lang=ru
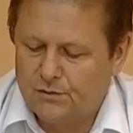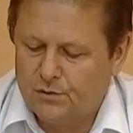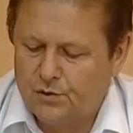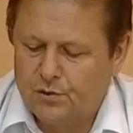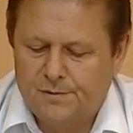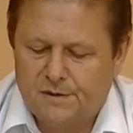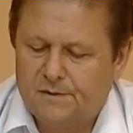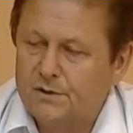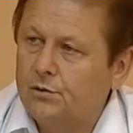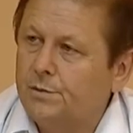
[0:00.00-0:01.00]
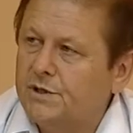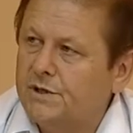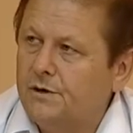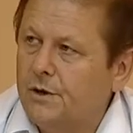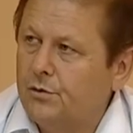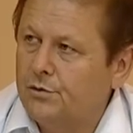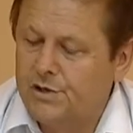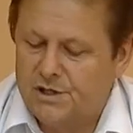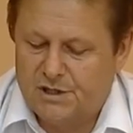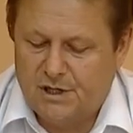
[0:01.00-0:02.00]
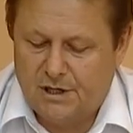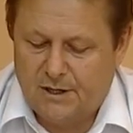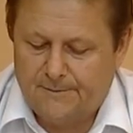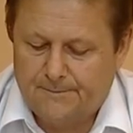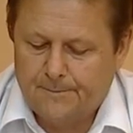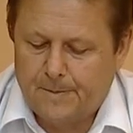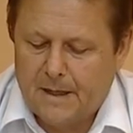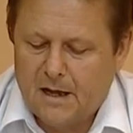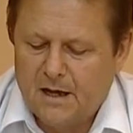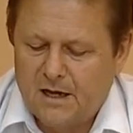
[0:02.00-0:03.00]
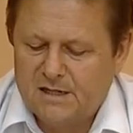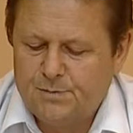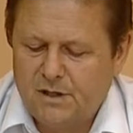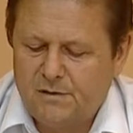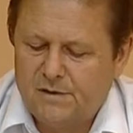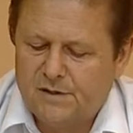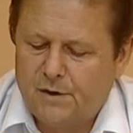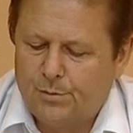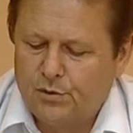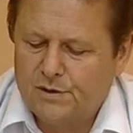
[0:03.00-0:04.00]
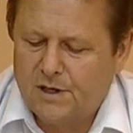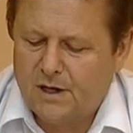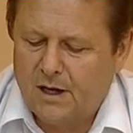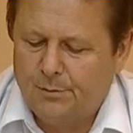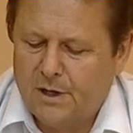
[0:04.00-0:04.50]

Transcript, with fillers: области по экономическим вопросам Александр Криволапов. Он сообщил, что согласно